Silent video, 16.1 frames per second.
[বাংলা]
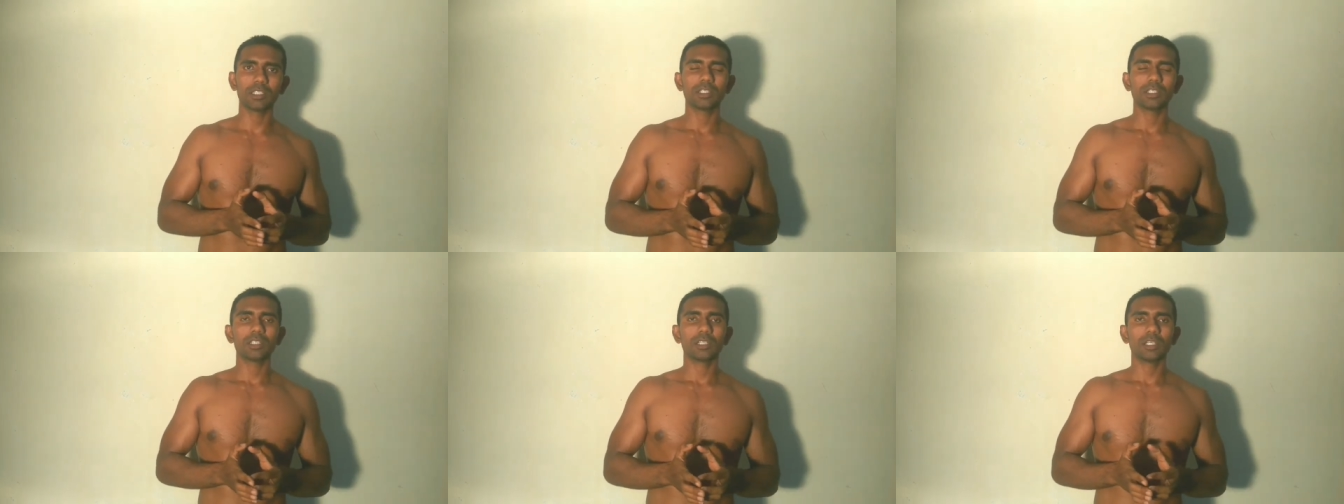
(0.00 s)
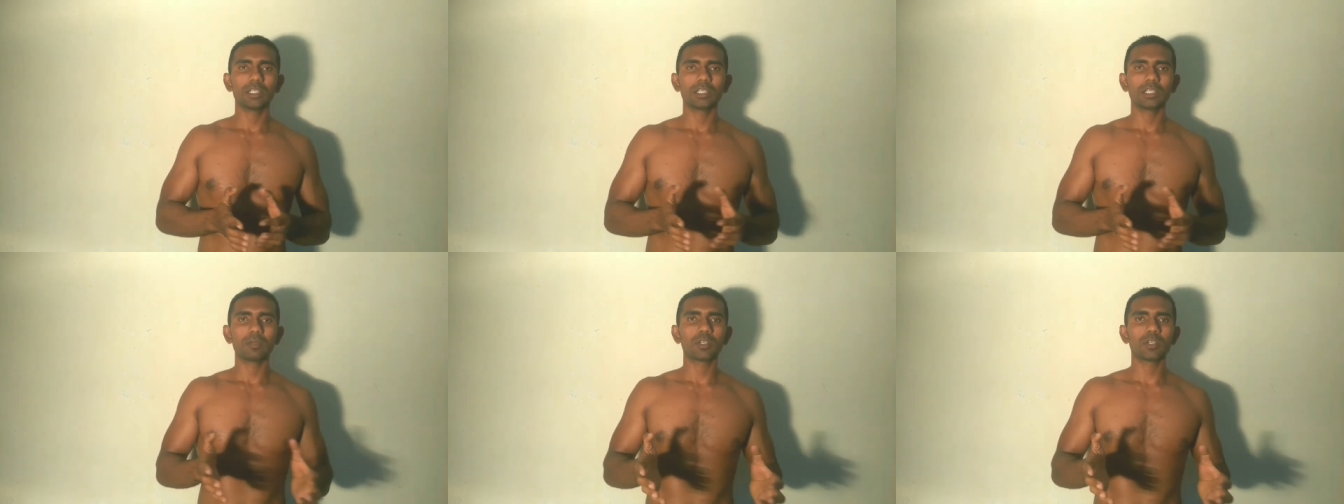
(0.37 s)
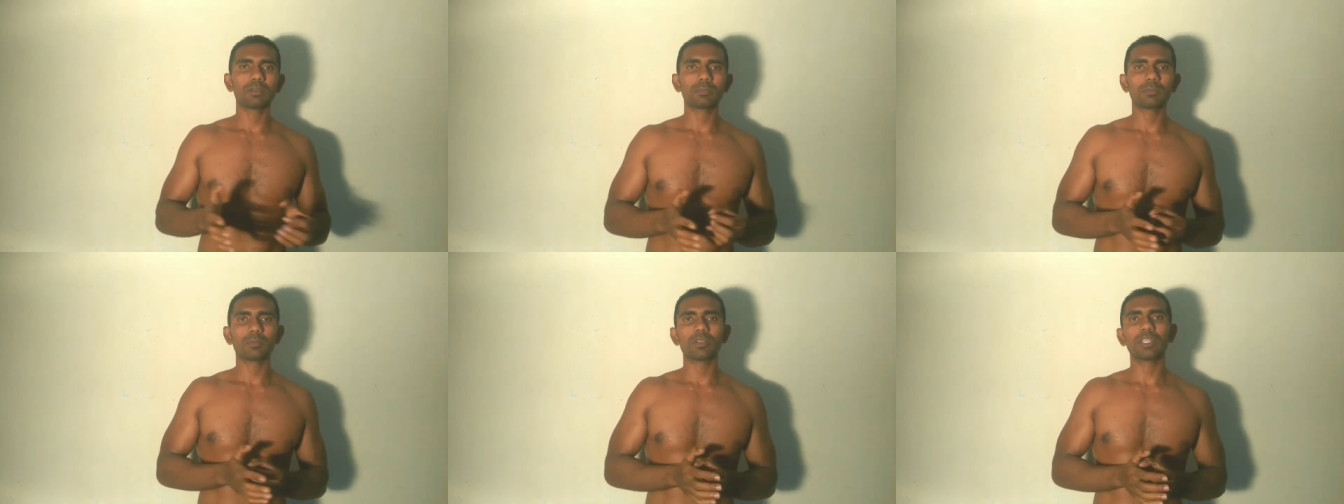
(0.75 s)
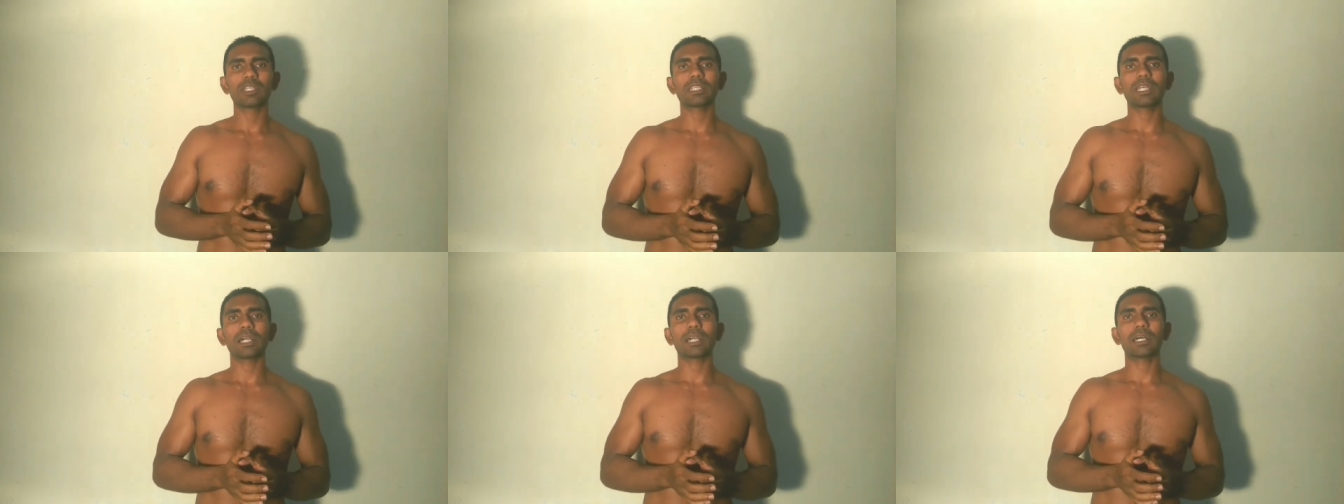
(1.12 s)
এটাই পরিমাপ করলে
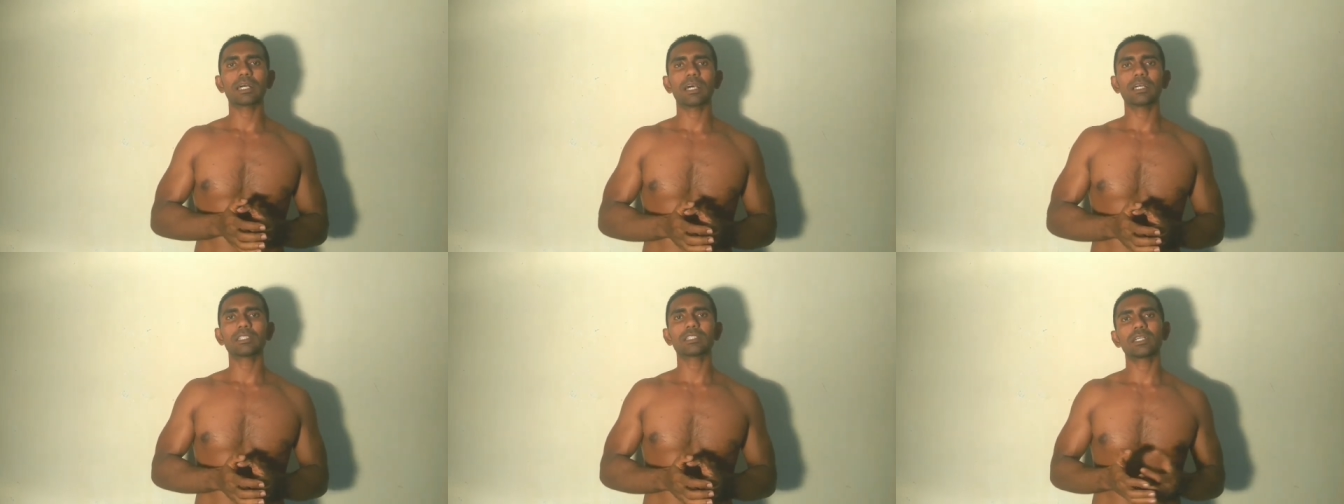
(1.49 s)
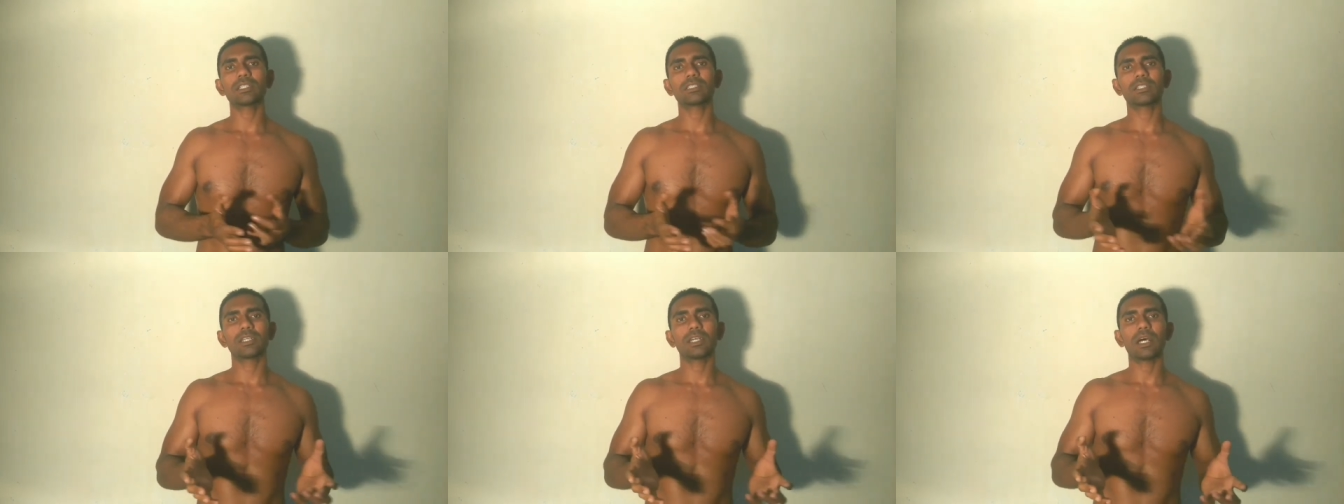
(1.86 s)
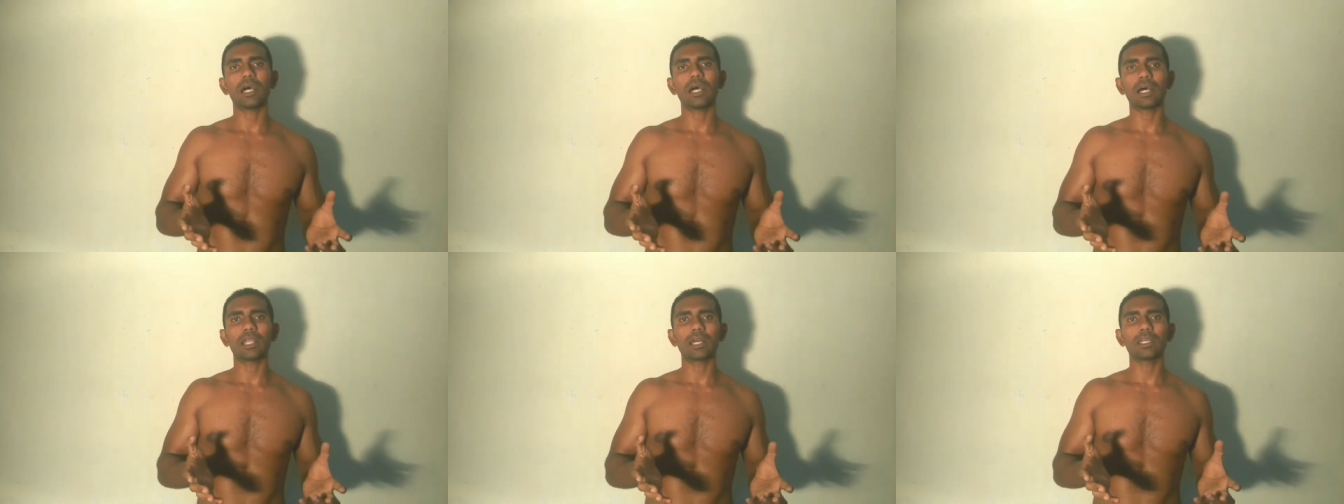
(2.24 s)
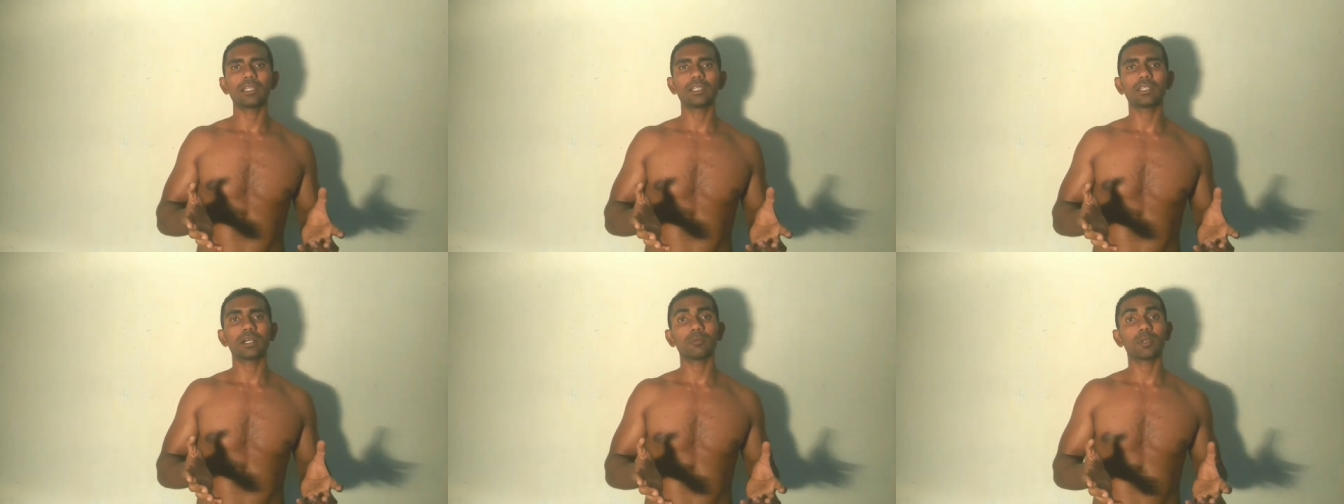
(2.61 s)
দেখা যায় যে আড়াই
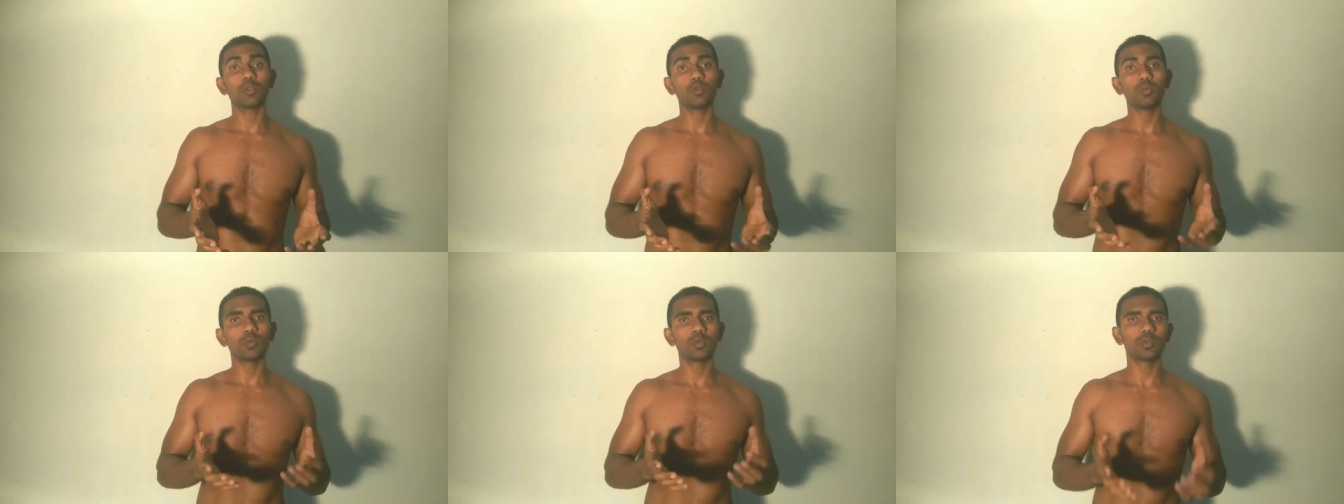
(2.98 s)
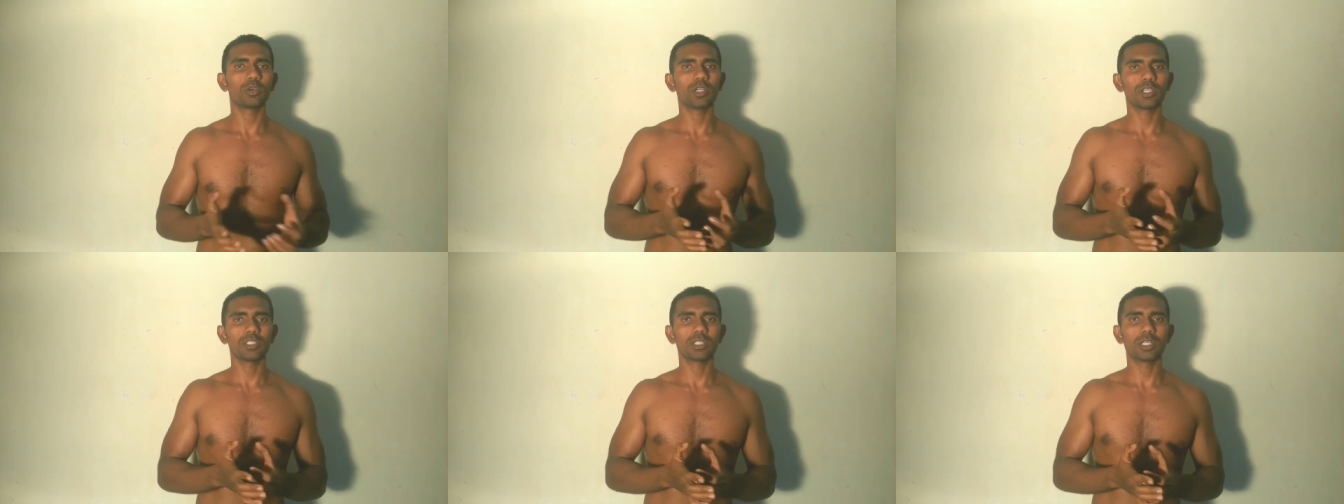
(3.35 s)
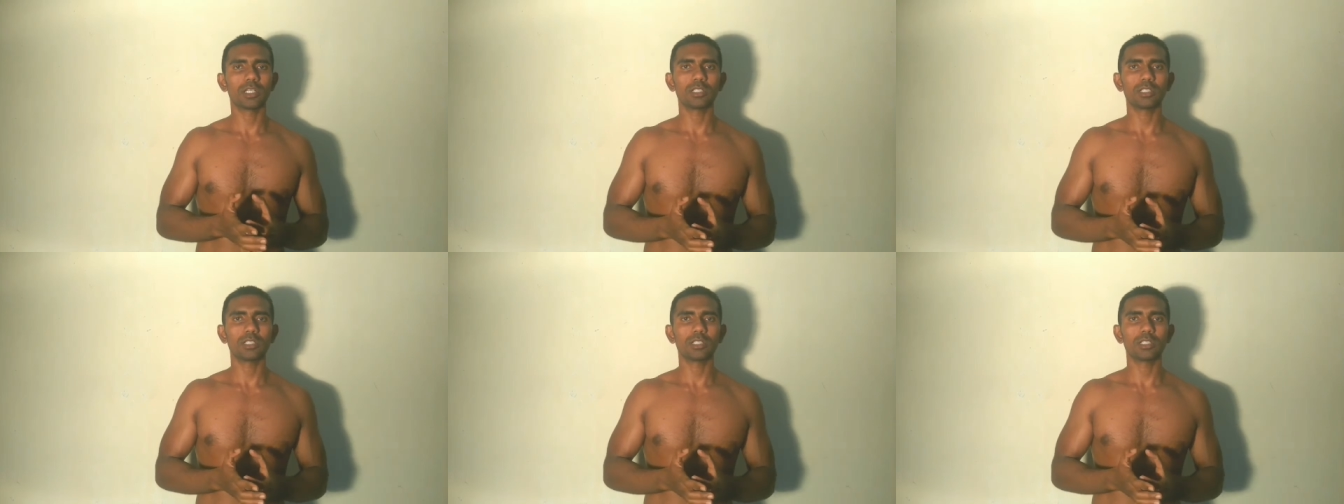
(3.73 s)
গ্রামের উপর হয়ে যায়